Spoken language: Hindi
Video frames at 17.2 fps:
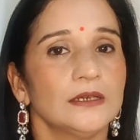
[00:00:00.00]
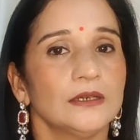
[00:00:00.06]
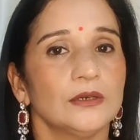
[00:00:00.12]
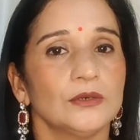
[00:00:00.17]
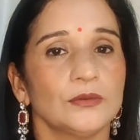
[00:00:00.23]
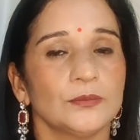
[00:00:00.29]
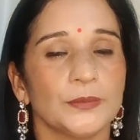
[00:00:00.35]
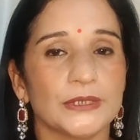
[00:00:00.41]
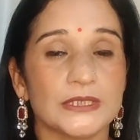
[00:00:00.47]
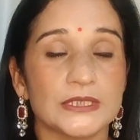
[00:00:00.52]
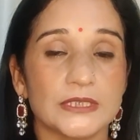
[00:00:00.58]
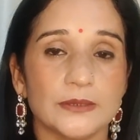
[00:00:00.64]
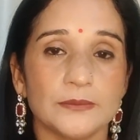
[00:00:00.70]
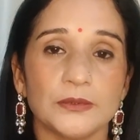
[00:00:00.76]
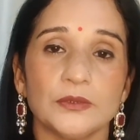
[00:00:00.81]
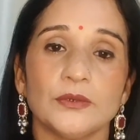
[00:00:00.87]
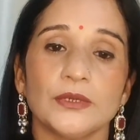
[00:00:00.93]
और
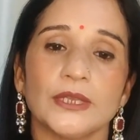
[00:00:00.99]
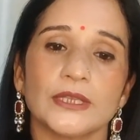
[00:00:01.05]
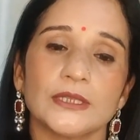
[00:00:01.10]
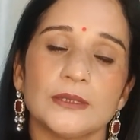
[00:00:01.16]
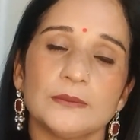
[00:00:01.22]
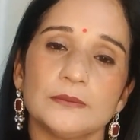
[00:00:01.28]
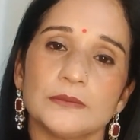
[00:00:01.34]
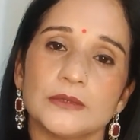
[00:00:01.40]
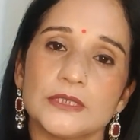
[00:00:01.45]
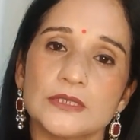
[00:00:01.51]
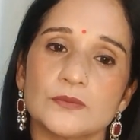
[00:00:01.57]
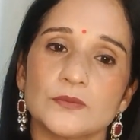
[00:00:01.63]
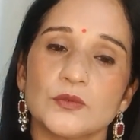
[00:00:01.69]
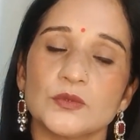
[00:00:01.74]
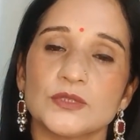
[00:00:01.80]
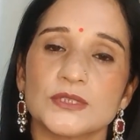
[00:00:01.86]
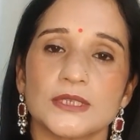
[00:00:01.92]
पीसने में वो एकदम
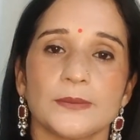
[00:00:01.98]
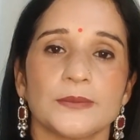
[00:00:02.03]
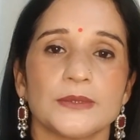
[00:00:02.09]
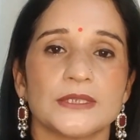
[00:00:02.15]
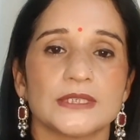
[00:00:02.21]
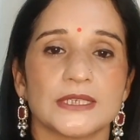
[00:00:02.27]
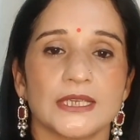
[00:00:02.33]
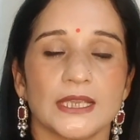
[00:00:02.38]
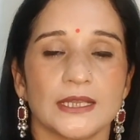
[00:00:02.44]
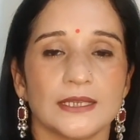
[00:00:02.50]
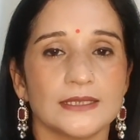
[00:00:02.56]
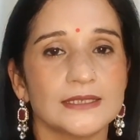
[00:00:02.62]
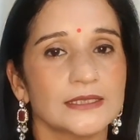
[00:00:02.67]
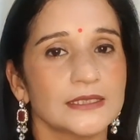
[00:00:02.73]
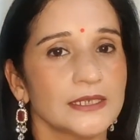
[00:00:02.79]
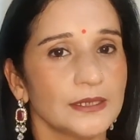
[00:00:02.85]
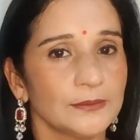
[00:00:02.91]
स्मूथ सा पीस जाएगा
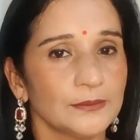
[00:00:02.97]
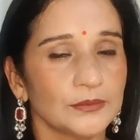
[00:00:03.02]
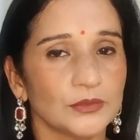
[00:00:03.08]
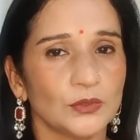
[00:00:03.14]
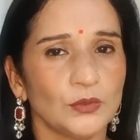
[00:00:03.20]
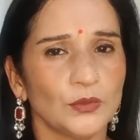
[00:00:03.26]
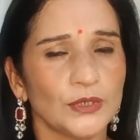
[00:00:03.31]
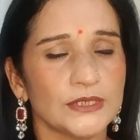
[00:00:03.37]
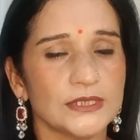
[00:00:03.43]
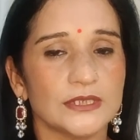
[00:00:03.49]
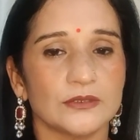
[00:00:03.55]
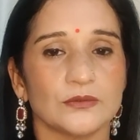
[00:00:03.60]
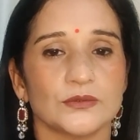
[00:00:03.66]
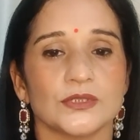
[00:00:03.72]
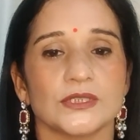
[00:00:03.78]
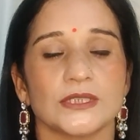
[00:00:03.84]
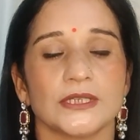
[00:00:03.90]
इसलिए हम थोड़ा सा
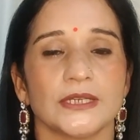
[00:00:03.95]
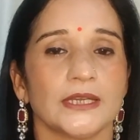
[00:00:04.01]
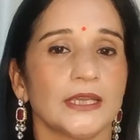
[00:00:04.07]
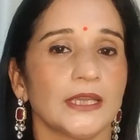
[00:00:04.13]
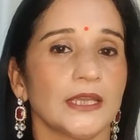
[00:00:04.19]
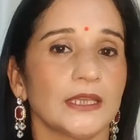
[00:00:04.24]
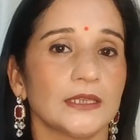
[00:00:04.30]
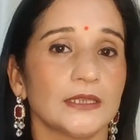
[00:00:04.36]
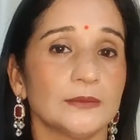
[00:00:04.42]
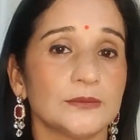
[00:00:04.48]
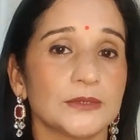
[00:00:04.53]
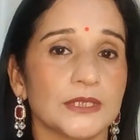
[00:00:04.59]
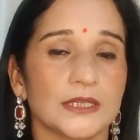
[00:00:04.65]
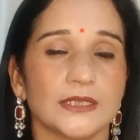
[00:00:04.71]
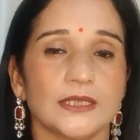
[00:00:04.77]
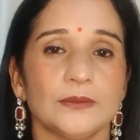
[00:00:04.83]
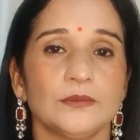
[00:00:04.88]
रोस्ट करेंगे एकदम
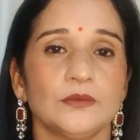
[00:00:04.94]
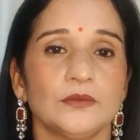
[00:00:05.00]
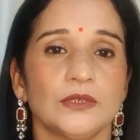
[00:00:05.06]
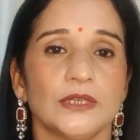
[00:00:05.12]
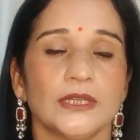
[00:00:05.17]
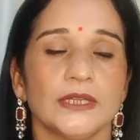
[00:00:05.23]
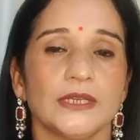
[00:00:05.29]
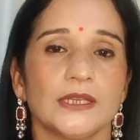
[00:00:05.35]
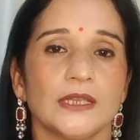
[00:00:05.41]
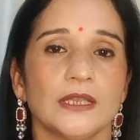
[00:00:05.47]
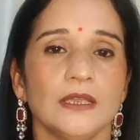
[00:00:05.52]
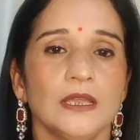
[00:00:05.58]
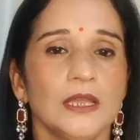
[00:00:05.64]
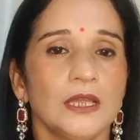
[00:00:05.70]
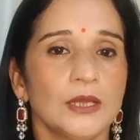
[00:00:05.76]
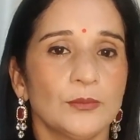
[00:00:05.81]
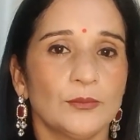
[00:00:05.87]
ज़्यादा भूनना नहीं है
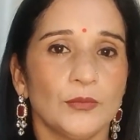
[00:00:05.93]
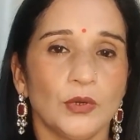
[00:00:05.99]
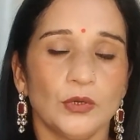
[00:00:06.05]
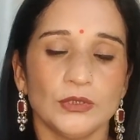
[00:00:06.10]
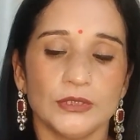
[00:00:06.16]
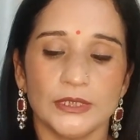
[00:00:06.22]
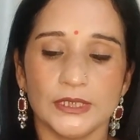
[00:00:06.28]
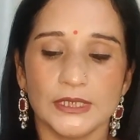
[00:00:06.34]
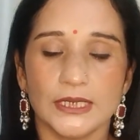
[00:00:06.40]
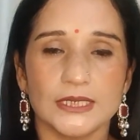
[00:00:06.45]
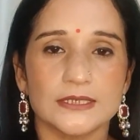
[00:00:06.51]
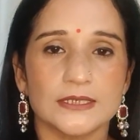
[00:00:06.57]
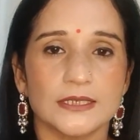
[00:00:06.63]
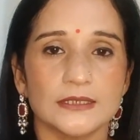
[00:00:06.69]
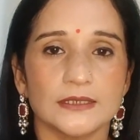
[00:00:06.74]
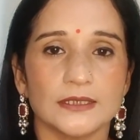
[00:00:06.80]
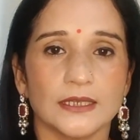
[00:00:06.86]
बहुत हल्का
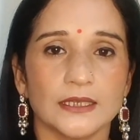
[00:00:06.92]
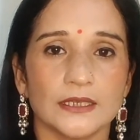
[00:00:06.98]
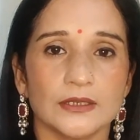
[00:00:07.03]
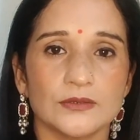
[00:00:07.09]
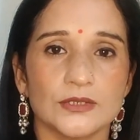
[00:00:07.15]
सा ताकि